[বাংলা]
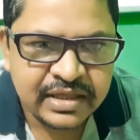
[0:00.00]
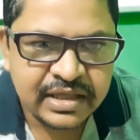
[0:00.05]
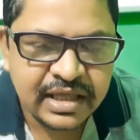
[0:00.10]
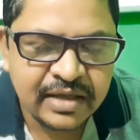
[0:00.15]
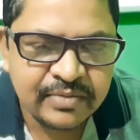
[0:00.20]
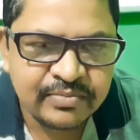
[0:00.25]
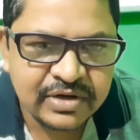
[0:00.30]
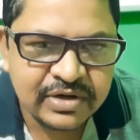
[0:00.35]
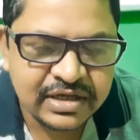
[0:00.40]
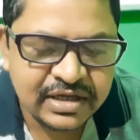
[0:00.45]

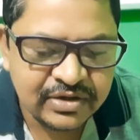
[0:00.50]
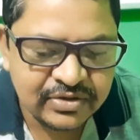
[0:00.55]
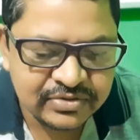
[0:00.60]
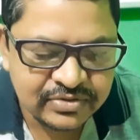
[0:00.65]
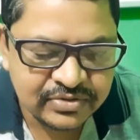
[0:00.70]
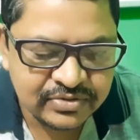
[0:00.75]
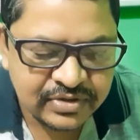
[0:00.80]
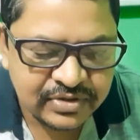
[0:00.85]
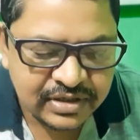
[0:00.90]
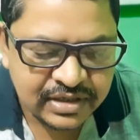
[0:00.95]
এরপর কি
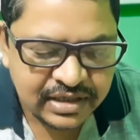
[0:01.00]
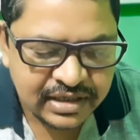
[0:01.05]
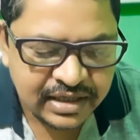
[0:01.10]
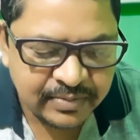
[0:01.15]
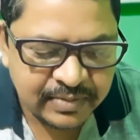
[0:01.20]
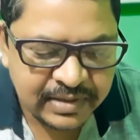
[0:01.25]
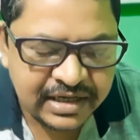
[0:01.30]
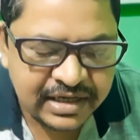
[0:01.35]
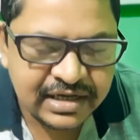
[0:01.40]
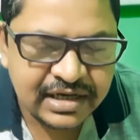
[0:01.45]
হতো
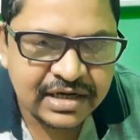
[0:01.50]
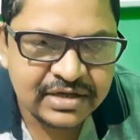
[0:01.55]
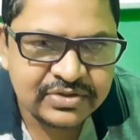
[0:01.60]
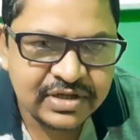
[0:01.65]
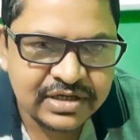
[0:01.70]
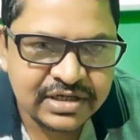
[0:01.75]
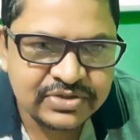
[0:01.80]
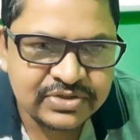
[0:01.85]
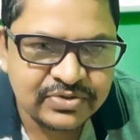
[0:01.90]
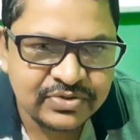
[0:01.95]
এবার ইংল্যান্ড তো
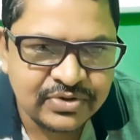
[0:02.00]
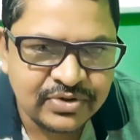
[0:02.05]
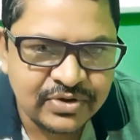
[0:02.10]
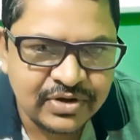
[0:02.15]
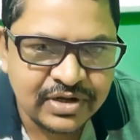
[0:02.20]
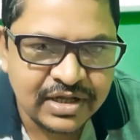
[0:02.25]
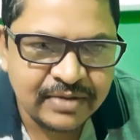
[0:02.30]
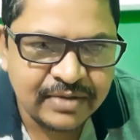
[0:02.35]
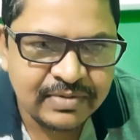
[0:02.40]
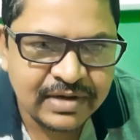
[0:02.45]
এটা শুরু
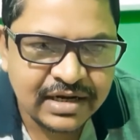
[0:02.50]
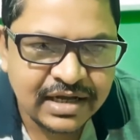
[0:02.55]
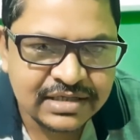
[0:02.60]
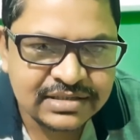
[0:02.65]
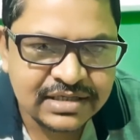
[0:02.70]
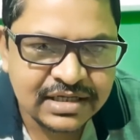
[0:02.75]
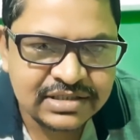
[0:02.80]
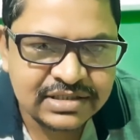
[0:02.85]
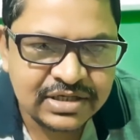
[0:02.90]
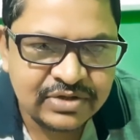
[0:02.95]
করলো এবার
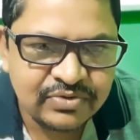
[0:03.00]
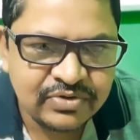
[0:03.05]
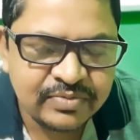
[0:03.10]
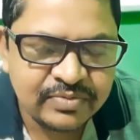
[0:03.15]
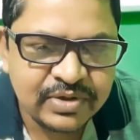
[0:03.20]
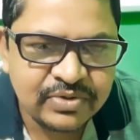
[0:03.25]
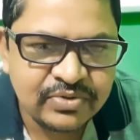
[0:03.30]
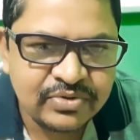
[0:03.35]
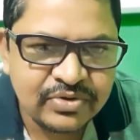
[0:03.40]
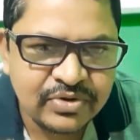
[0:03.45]
আস্তে আস্তে
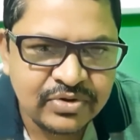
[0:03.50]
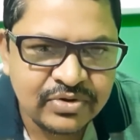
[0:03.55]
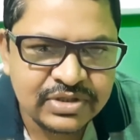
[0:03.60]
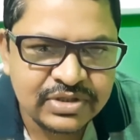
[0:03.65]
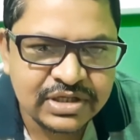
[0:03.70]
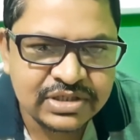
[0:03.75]
ইউরোপের অন্যান্য